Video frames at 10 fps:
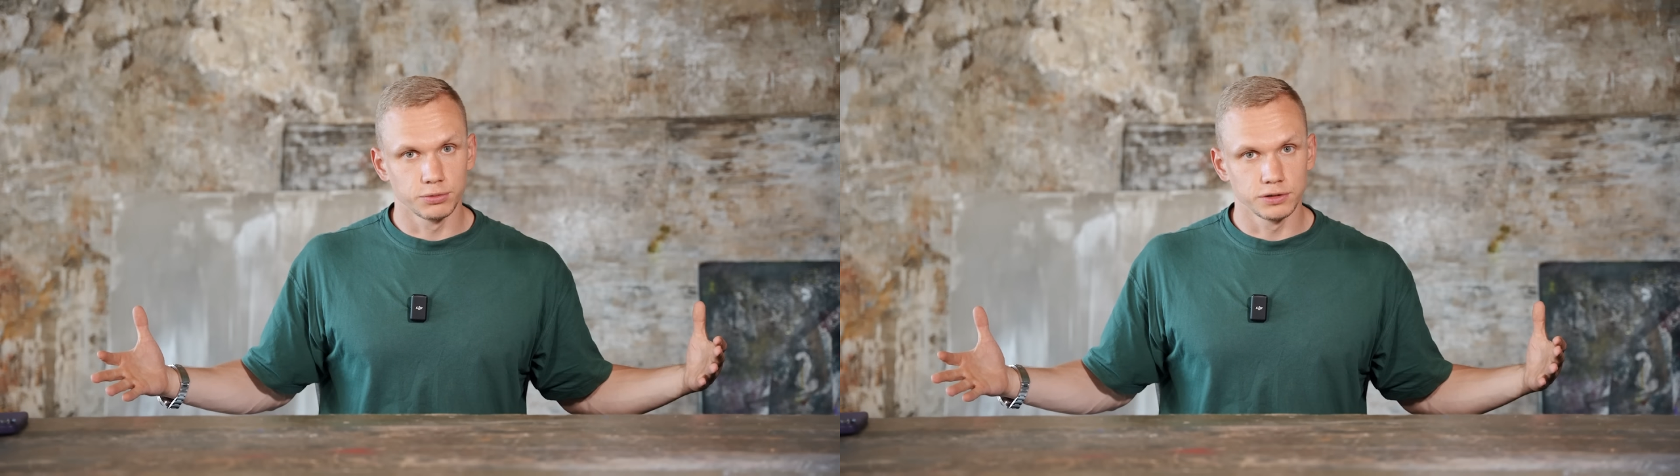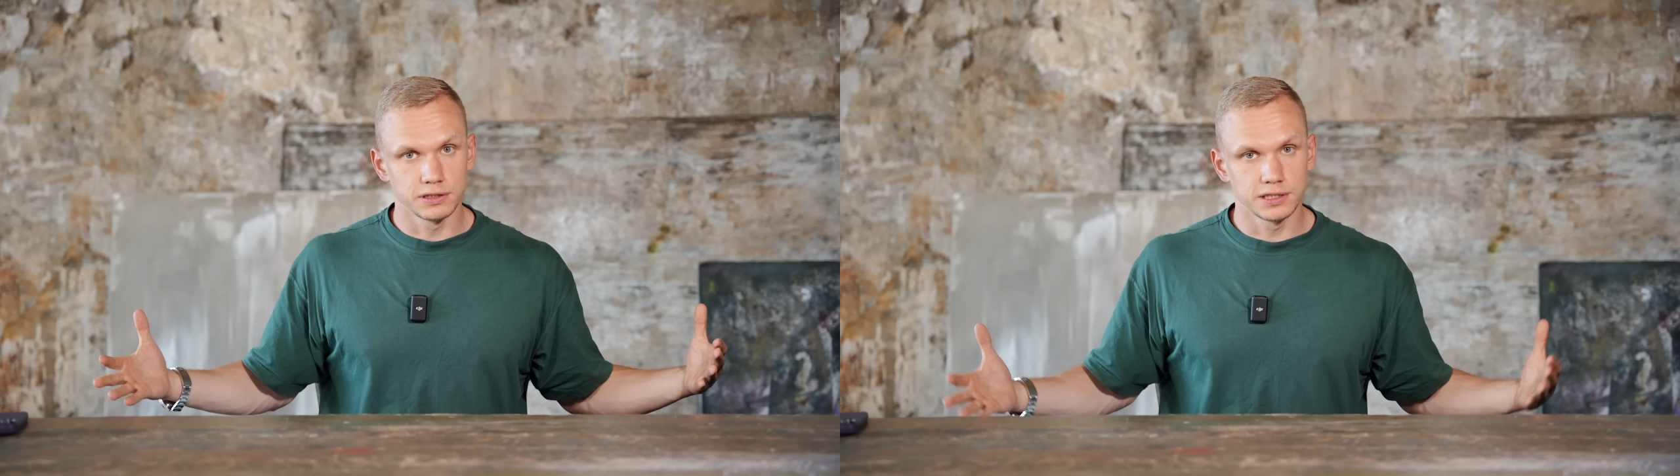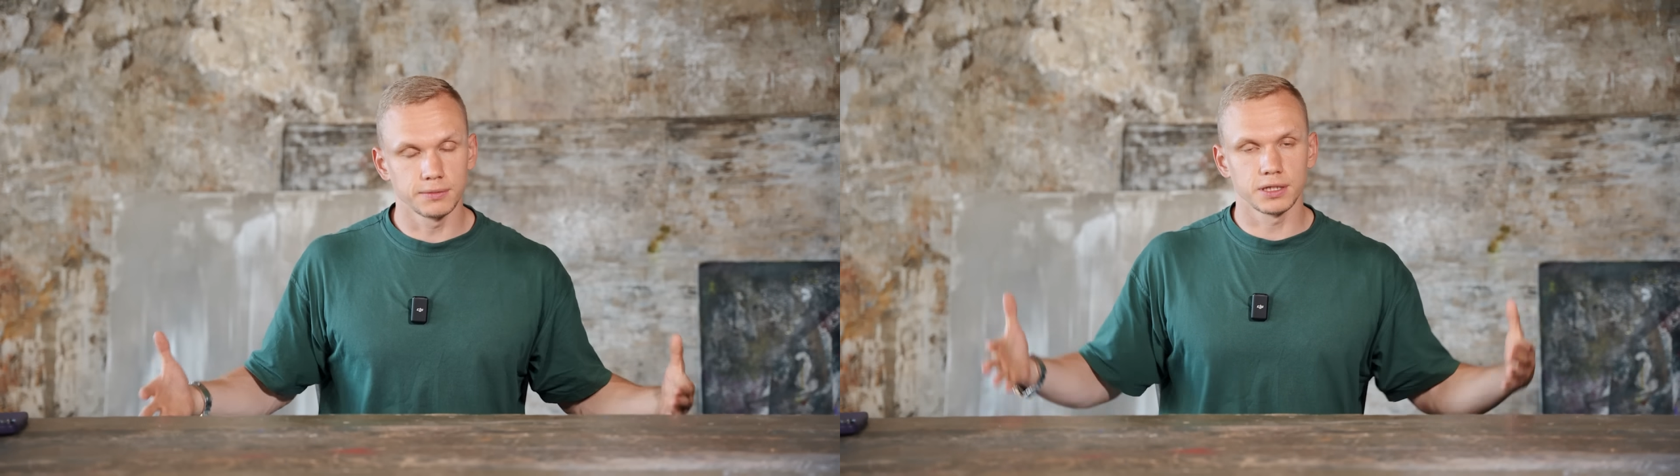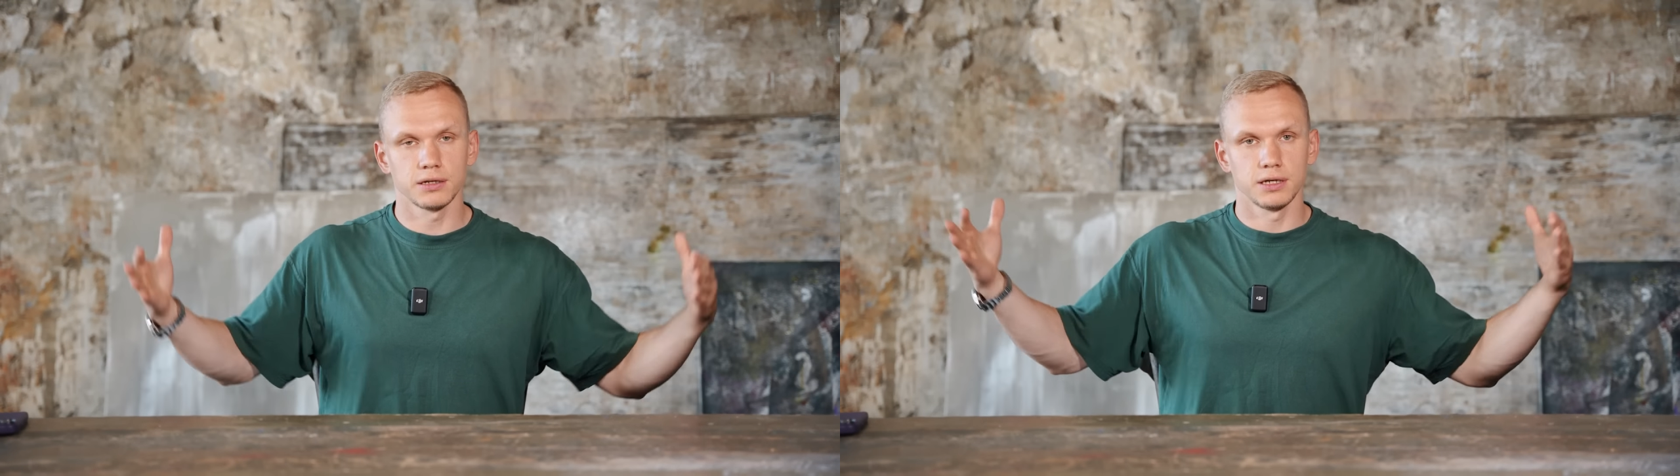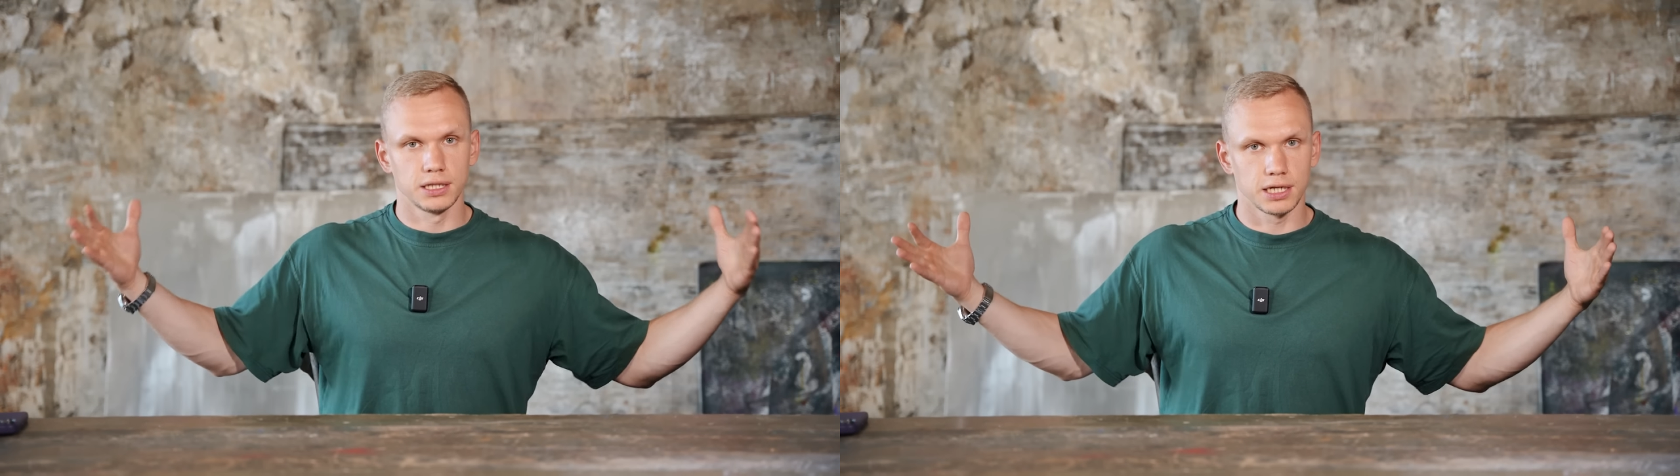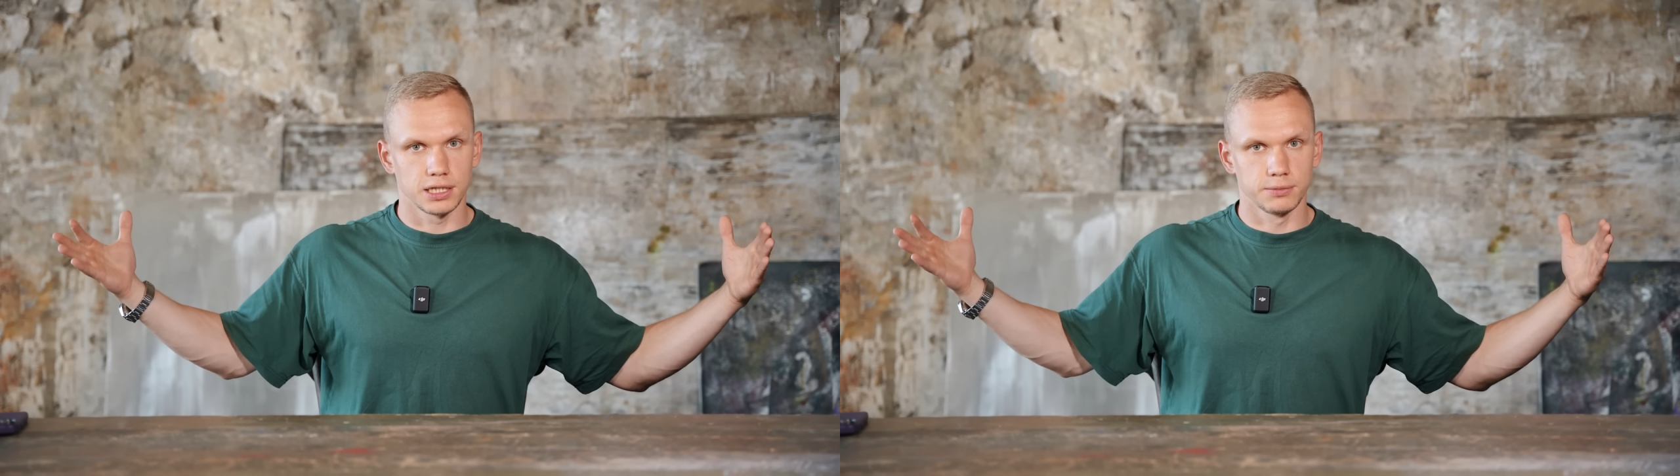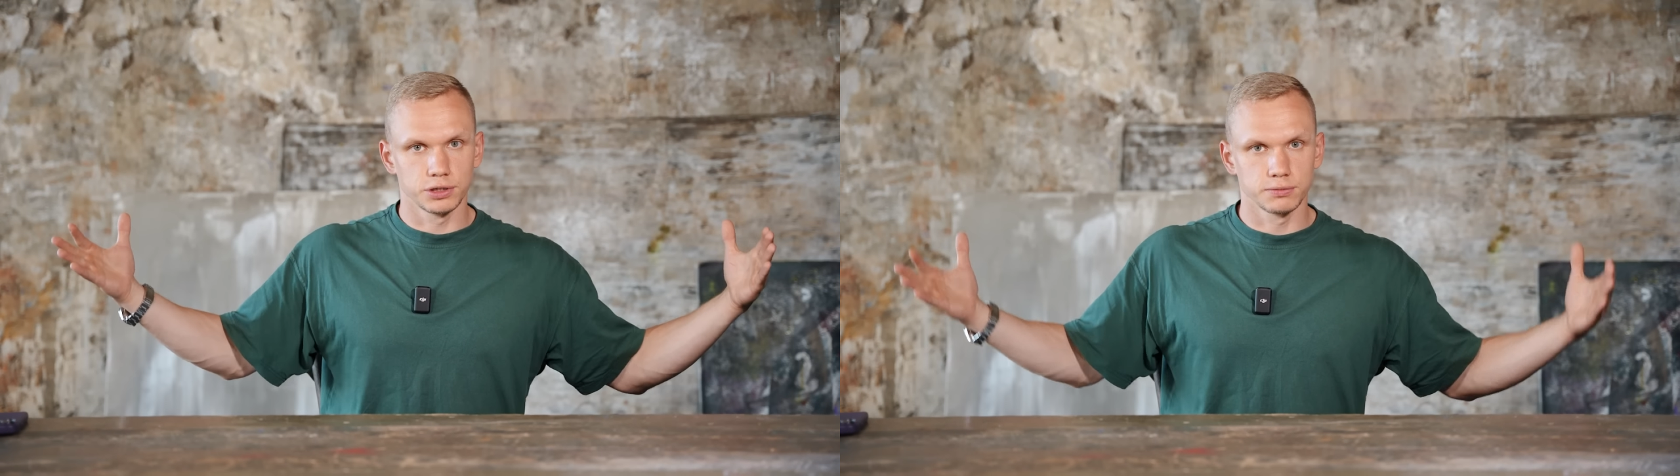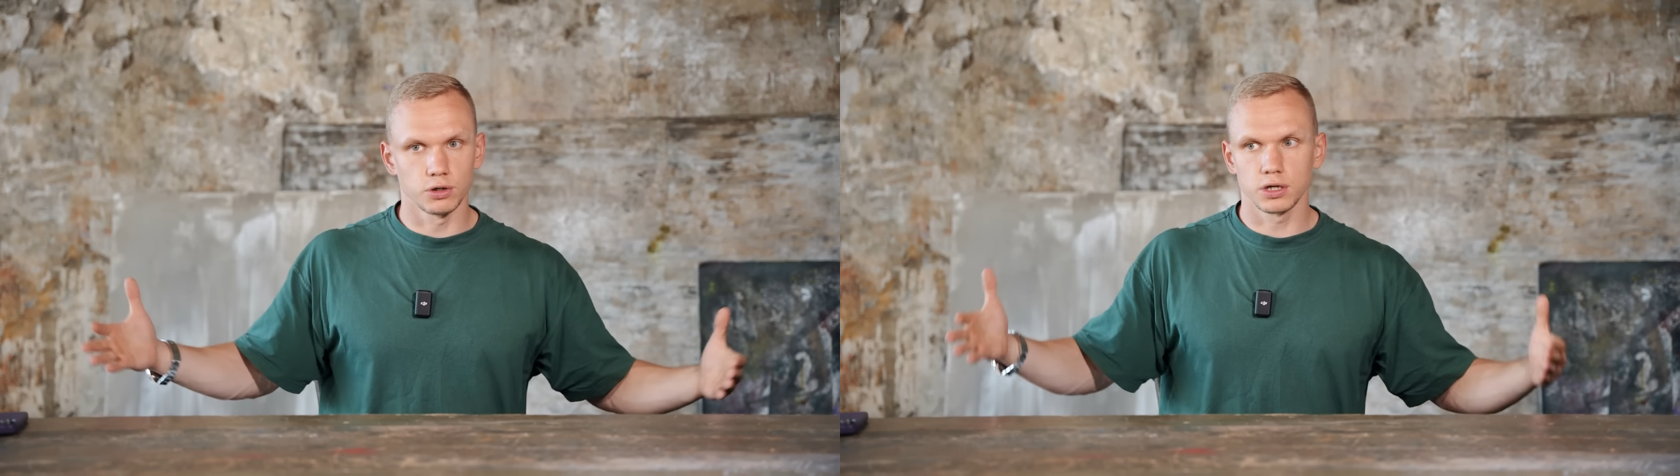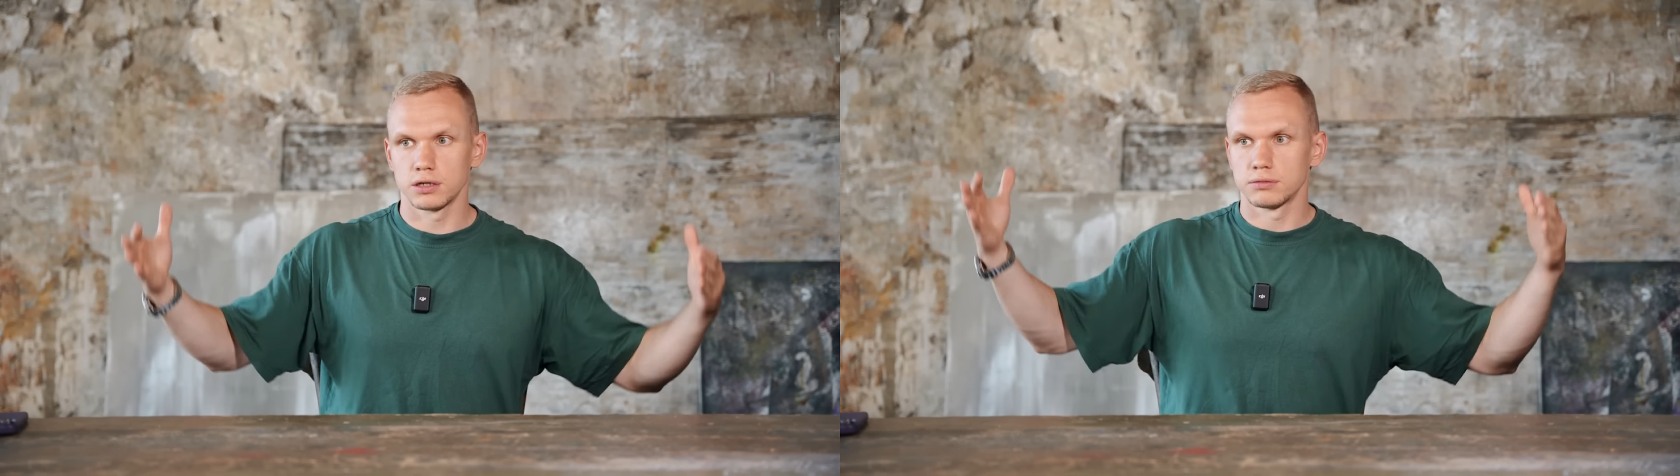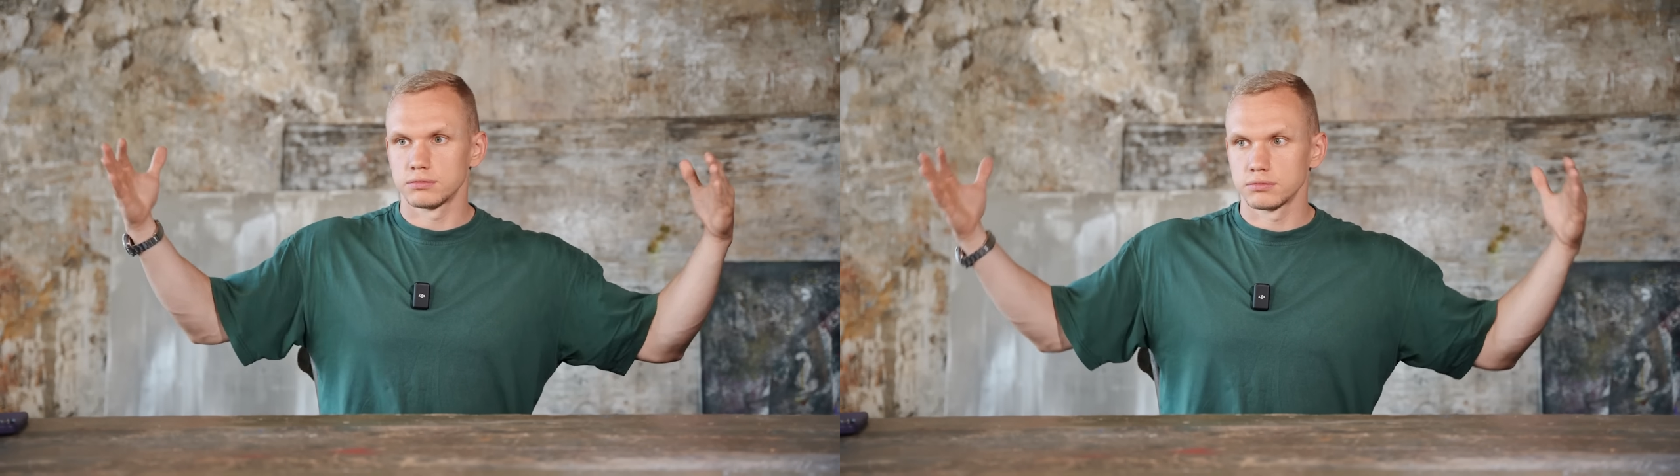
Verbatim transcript: будет системная, энергии будет много,